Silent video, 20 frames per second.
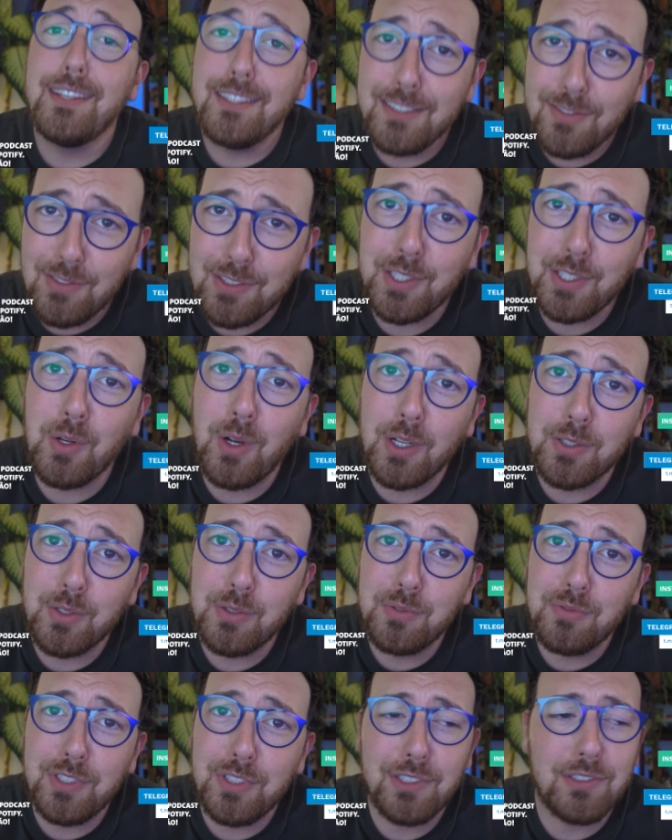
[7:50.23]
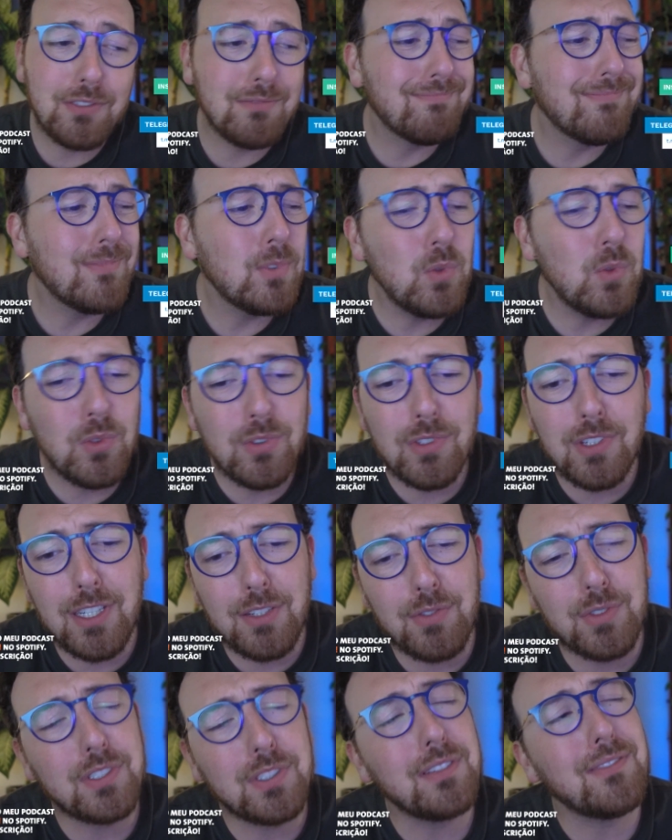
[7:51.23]
Se você gosta do vídeo, dos
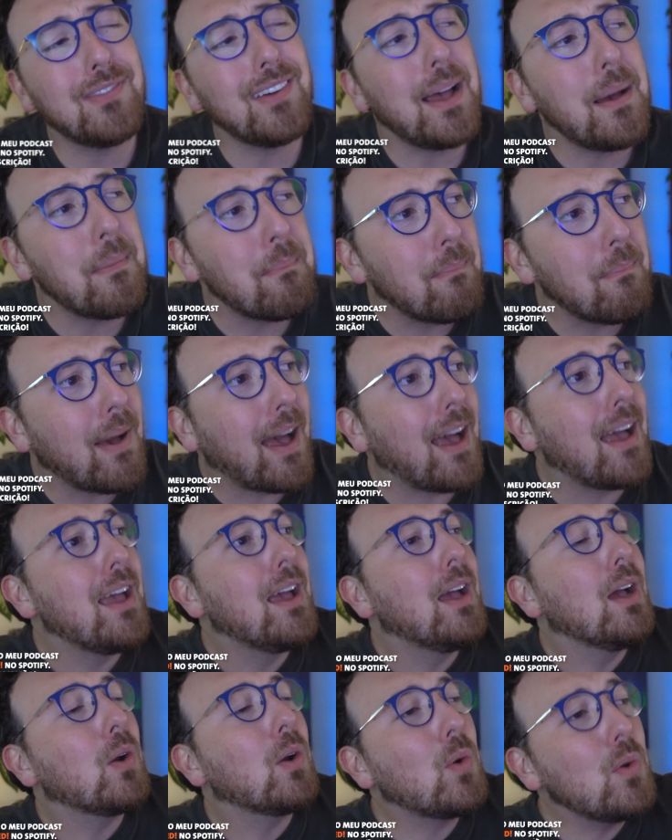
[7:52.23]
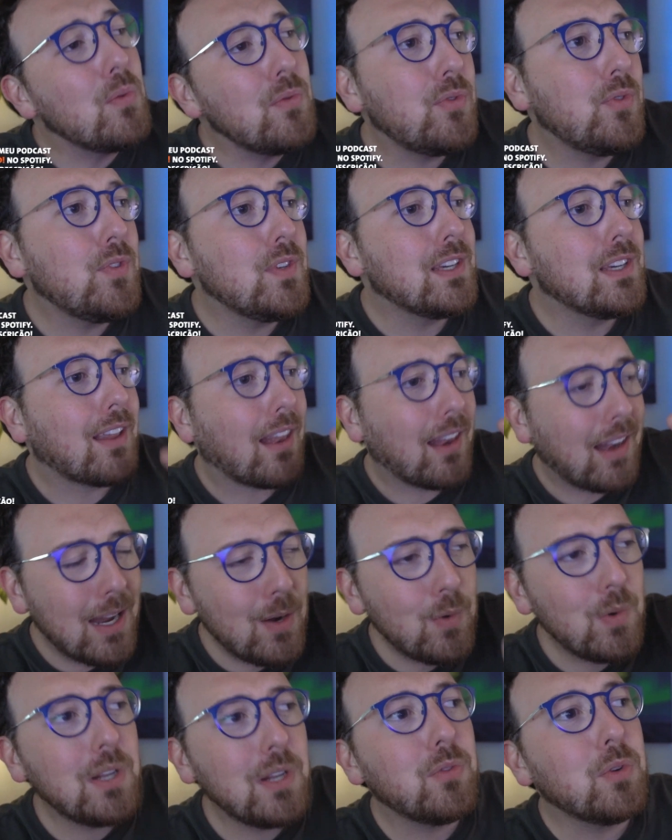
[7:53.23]
livros, você vai amar. Confia,
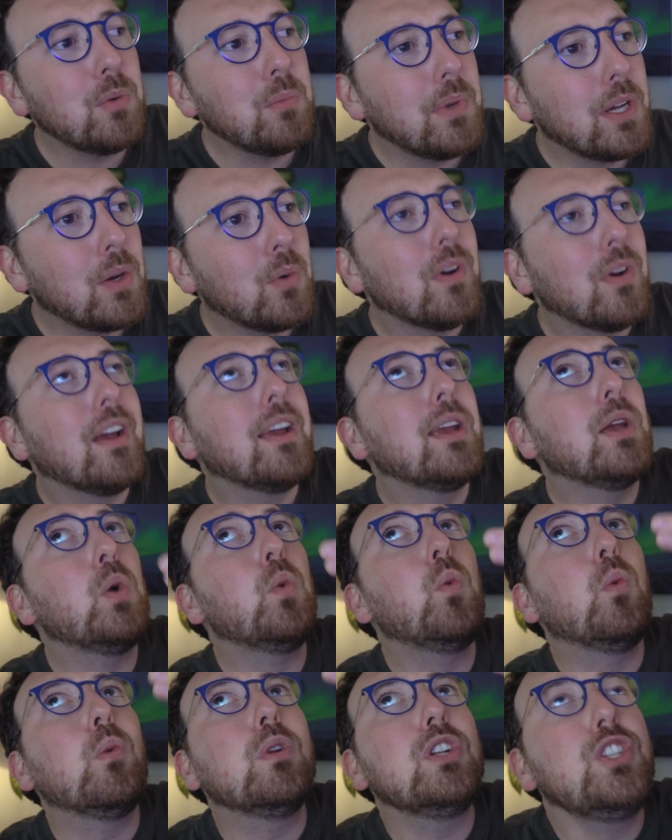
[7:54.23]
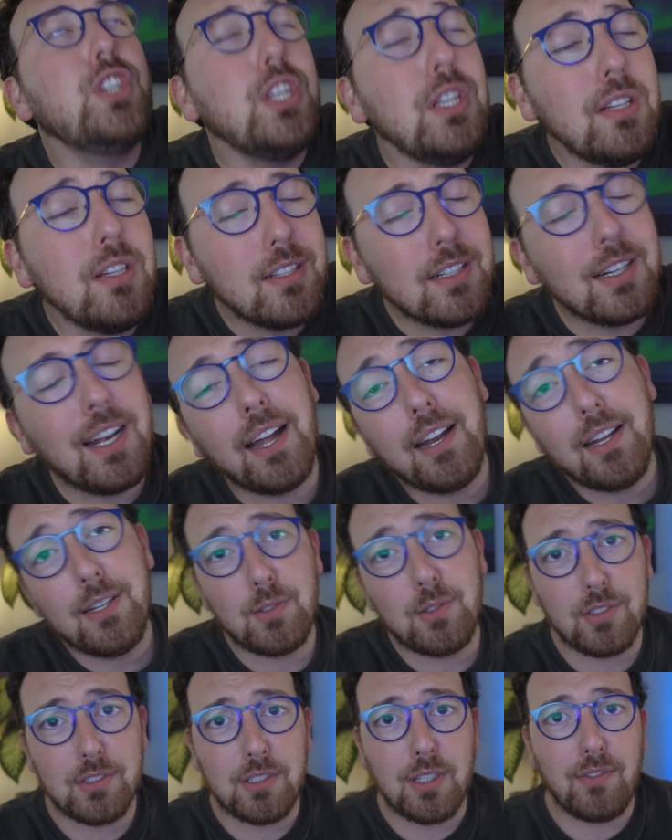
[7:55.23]
lê um livro meu. Eu te
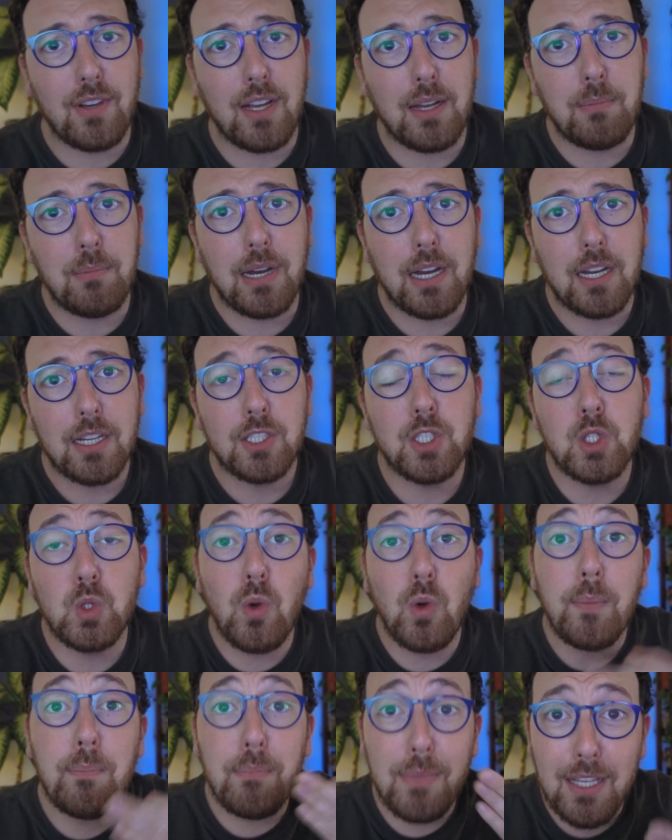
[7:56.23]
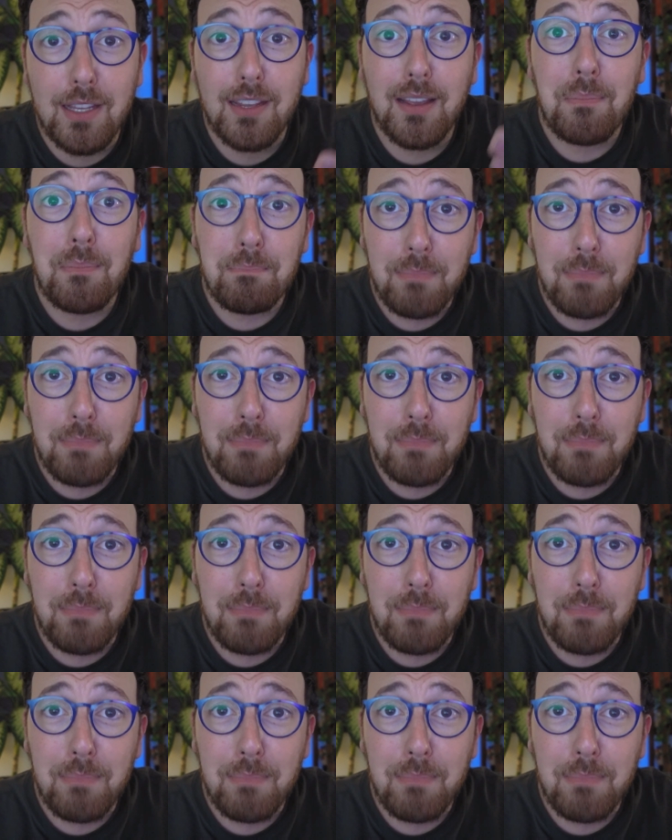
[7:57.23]
garanto que você vai amar. Te dou a minha